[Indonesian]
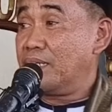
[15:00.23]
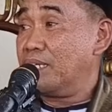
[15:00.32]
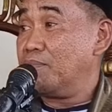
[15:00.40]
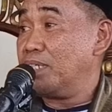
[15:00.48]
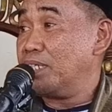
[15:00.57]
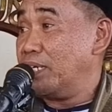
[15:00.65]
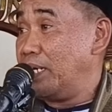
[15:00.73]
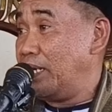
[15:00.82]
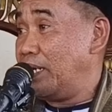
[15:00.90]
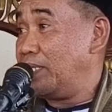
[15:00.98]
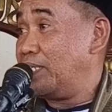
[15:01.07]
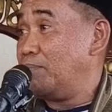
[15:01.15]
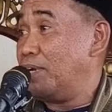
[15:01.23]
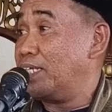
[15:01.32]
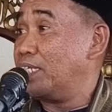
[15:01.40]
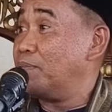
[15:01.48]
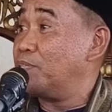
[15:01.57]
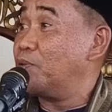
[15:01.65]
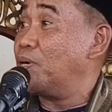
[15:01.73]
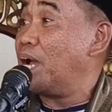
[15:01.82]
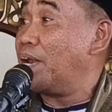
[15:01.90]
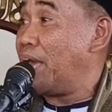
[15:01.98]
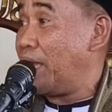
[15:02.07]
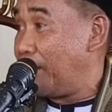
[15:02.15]
macam maceninna si bala si
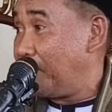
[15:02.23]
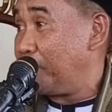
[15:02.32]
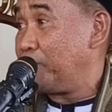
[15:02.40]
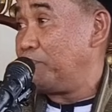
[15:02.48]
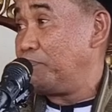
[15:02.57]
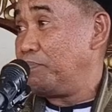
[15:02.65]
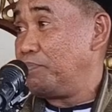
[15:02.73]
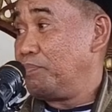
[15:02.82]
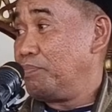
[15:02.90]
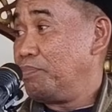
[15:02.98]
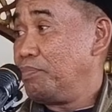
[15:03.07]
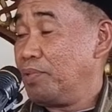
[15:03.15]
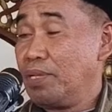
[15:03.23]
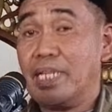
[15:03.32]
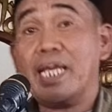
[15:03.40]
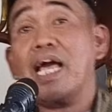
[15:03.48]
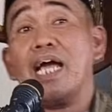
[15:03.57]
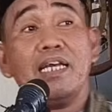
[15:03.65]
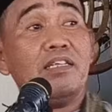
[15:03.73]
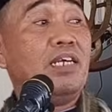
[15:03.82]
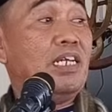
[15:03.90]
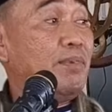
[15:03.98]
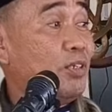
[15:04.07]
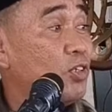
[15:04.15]
macukana dega itu
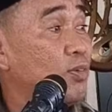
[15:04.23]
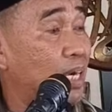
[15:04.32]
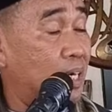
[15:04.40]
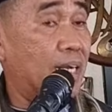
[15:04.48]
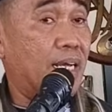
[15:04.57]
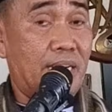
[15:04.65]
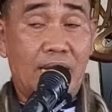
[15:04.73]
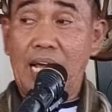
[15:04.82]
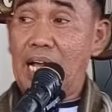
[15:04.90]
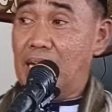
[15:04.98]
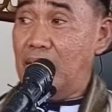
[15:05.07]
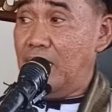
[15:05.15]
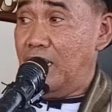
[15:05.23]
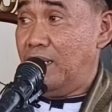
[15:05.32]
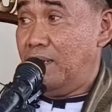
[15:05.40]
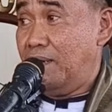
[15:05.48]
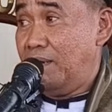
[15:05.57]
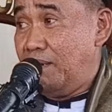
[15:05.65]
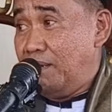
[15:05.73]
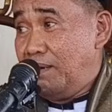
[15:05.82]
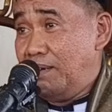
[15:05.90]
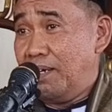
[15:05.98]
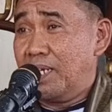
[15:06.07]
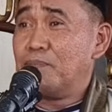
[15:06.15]
idi malu tu makana dega
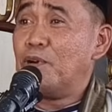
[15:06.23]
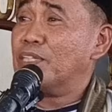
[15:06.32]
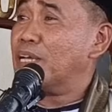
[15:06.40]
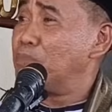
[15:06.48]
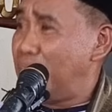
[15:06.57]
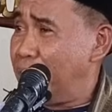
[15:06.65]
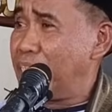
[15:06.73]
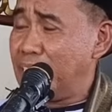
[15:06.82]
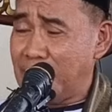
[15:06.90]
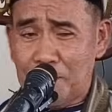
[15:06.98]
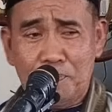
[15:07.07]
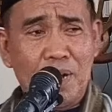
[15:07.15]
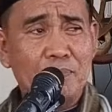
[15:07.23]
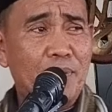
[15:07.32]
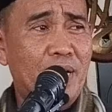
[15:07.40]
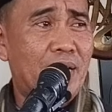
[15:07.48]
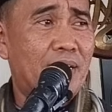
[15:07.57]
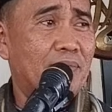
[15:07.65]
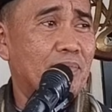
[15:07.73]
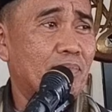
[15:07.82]
Nama namo memang jadi sapa pak?